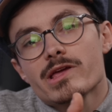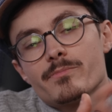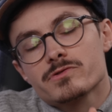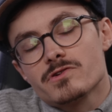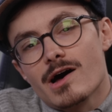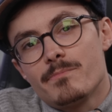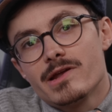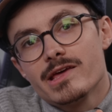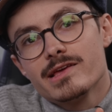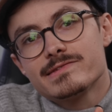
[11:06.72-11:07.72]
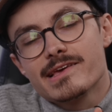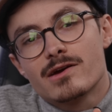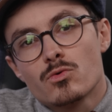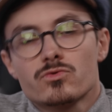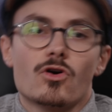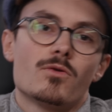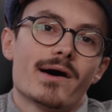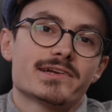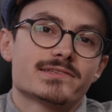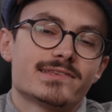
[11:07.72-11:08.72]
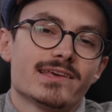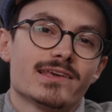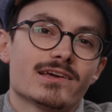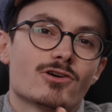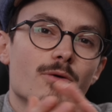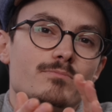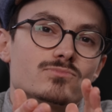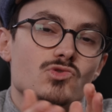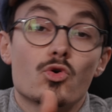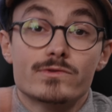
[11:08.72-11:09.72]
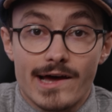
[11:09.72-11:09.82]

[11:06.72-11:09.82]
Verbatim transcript: moyen pour s'en rappeler, c'est CTRL MASH T comme trop